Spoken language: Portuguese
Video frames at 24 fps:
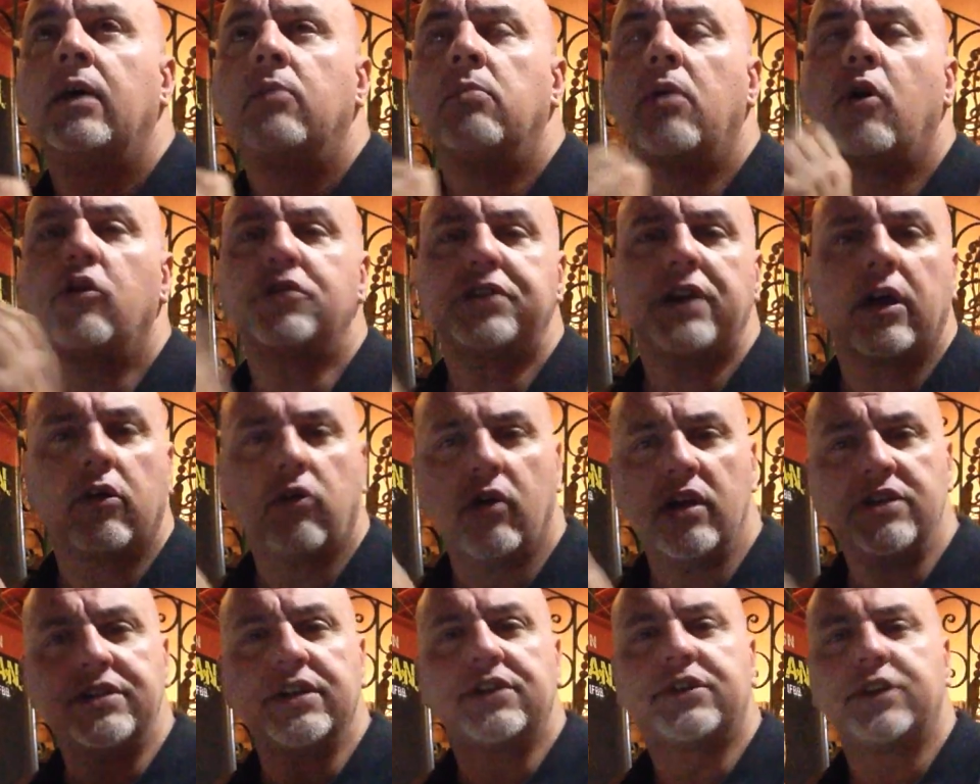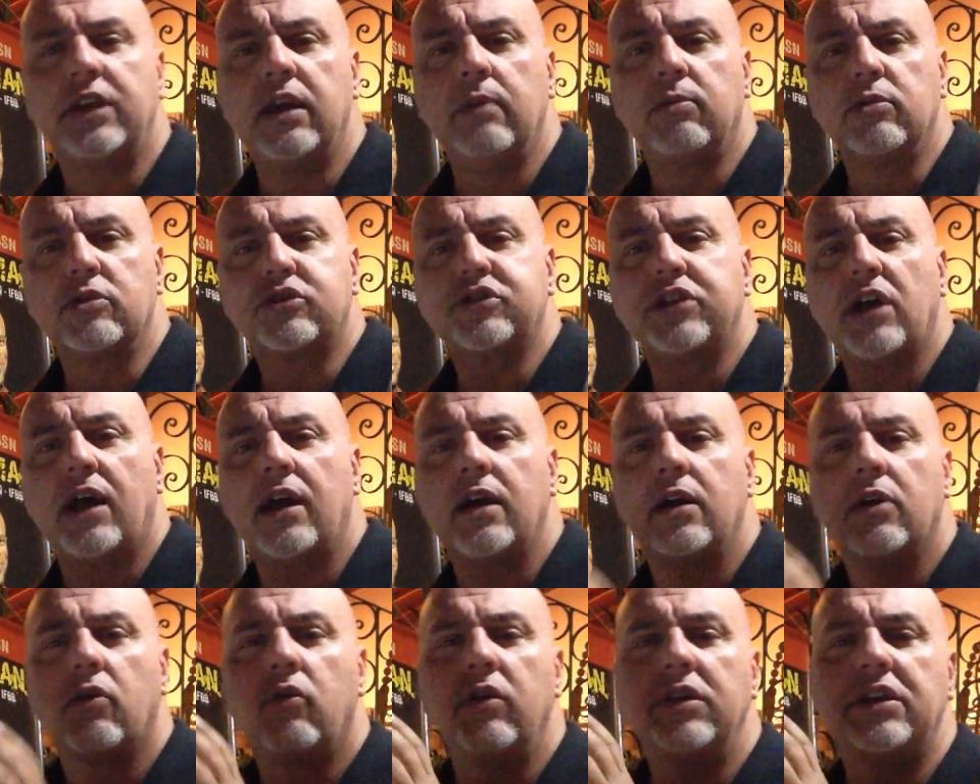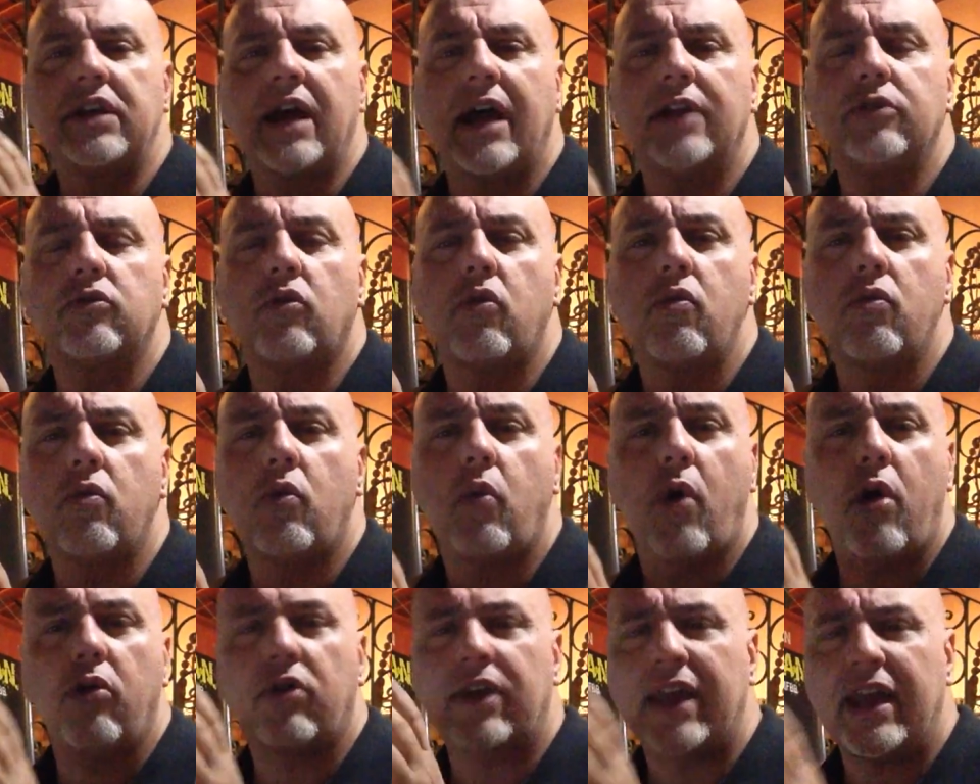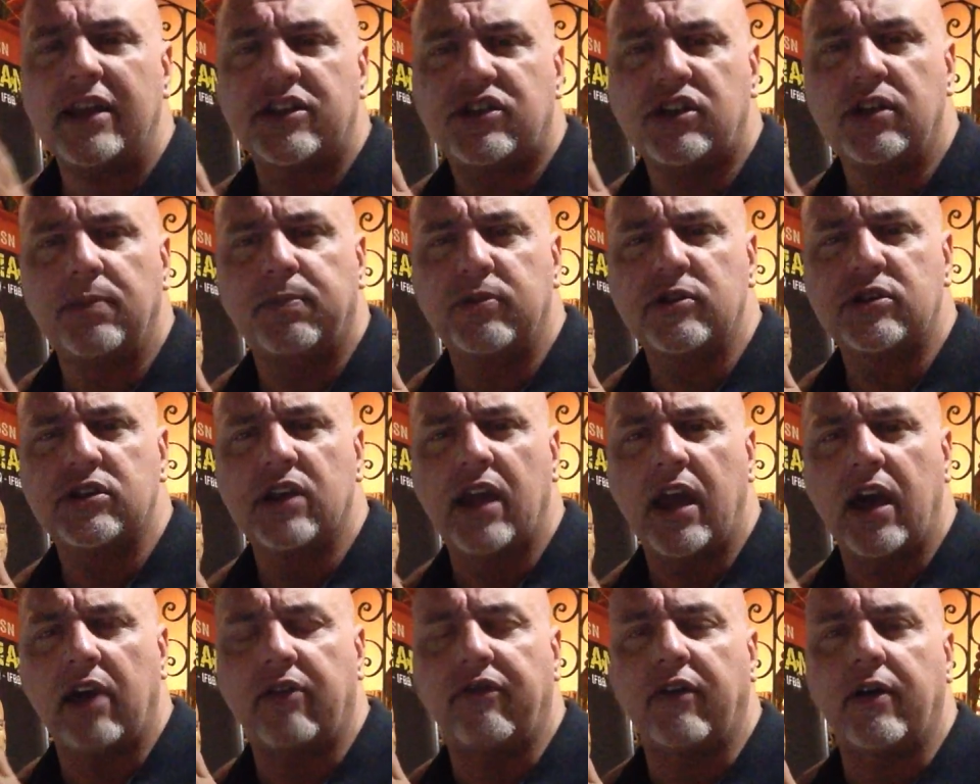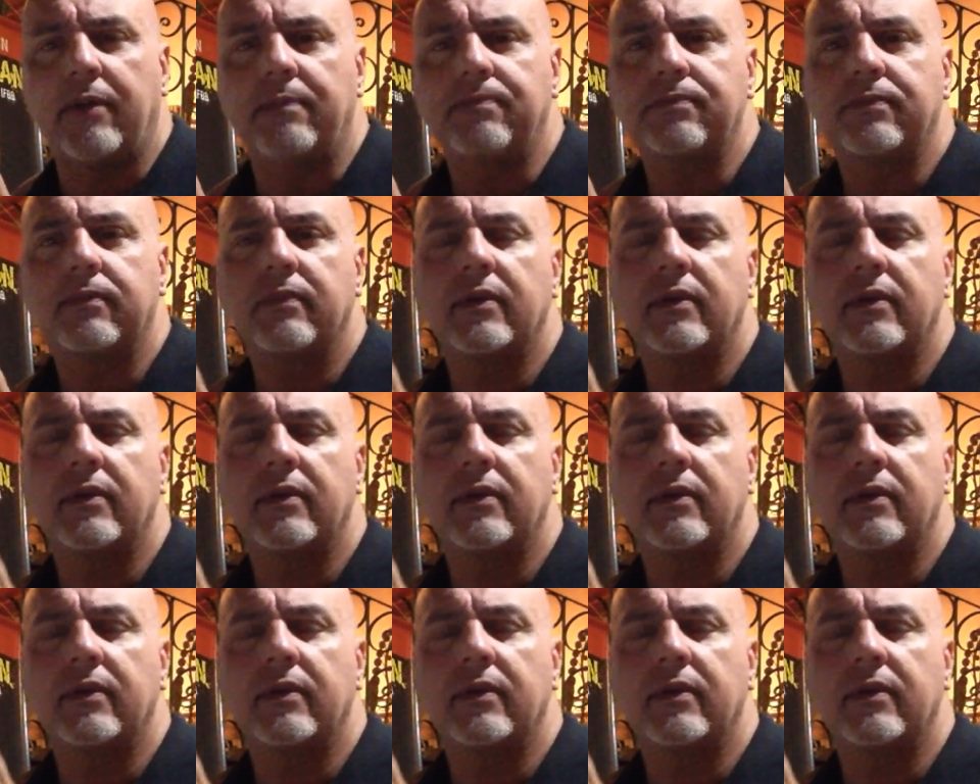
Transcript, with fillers: Uma outra coisa, tribulus, tá? Cuidado com qualquer tipo de erva.